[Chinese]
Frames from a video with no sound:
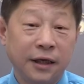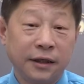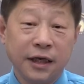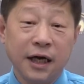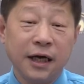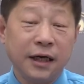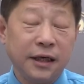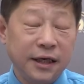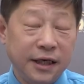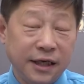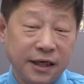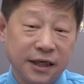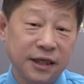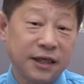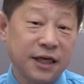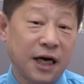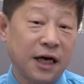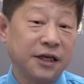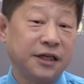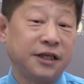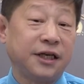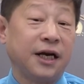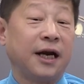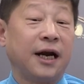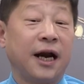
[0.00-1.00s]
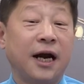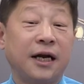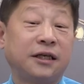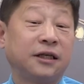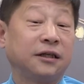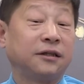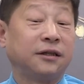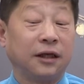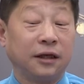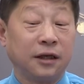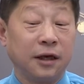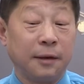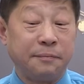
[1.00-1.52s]
那李克强显然是
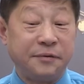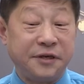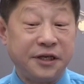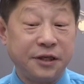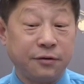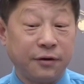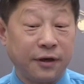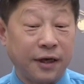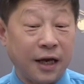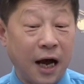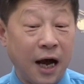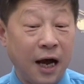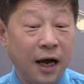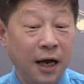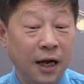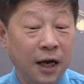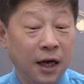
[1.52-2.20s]
得到批准的。